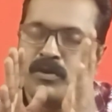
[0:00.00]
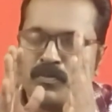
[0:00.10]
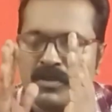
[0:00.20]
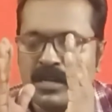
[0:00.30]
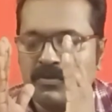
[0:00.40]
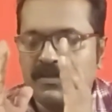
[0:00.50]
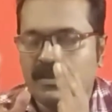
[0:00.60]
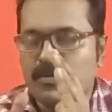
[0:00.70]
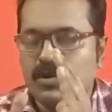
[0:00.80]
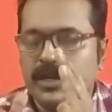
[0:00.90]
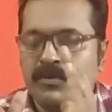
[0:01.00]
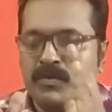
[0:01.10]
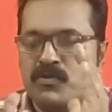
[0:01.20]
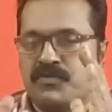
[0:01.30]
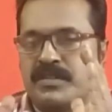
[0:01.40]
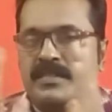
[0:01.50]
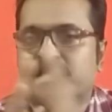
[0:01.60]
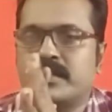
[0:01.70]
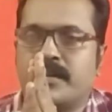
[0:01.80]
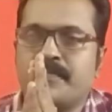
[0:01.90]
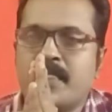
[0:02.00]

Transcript: முதல்ல வந்து சமூக அறிவியல் புக்ஸ் எடுத்துக்கோங்க